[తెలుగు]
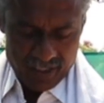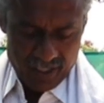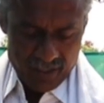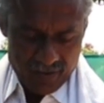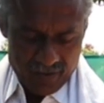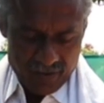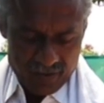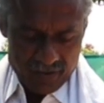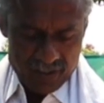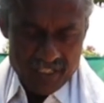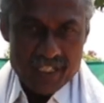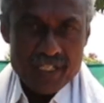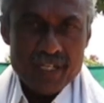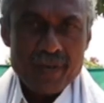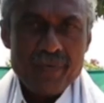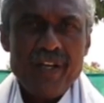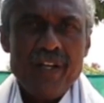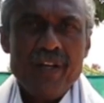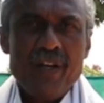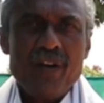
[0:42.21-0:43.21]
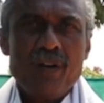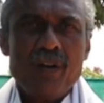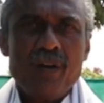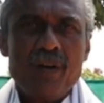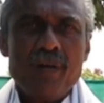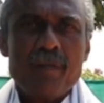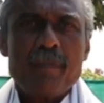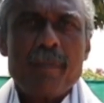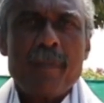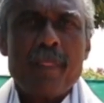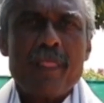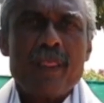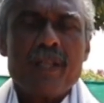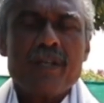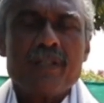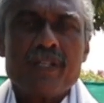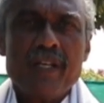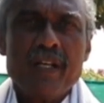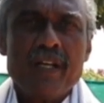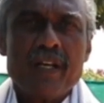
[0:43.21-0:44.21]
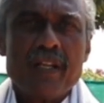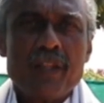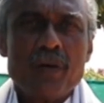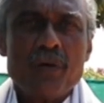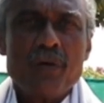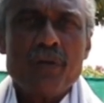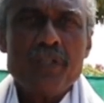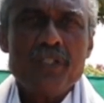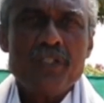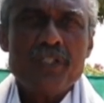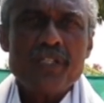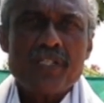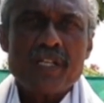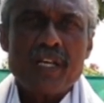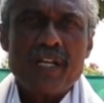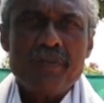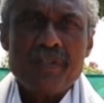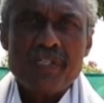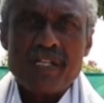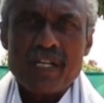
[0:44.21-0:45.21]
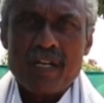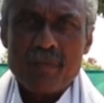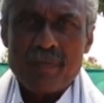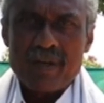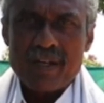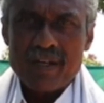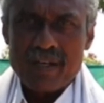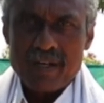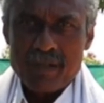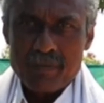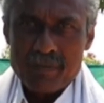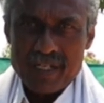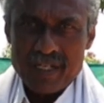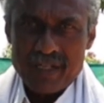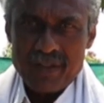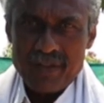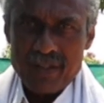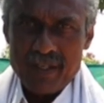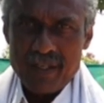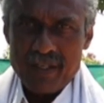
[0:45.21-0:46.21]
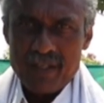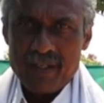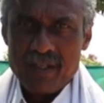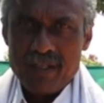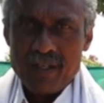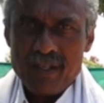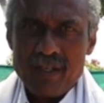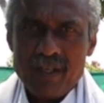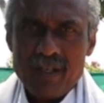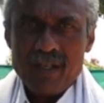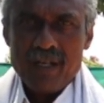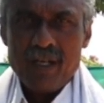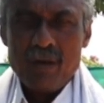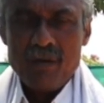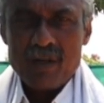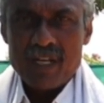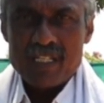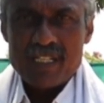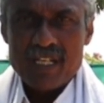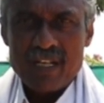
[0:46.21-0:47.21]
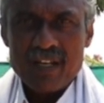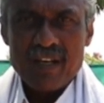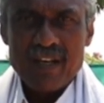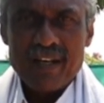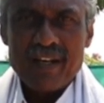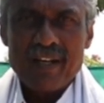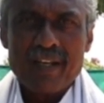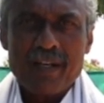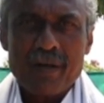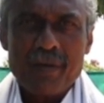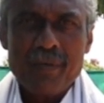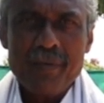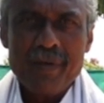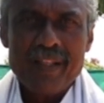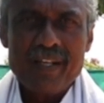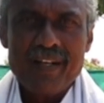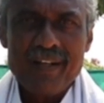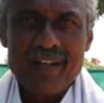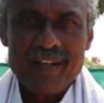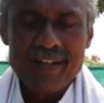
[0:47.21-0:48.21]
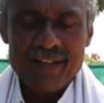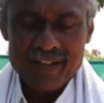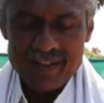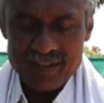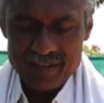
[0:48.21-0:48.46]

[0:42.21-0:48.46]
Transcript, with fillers: ఇదివరకు చేసిన వీడియోల్లో శ్రీగంధం గురించి చాలా విషయాలు మాట్లాడడం జరిగింది ఇప్పుడు అసలు కార్యక్రమం ఏంటంటే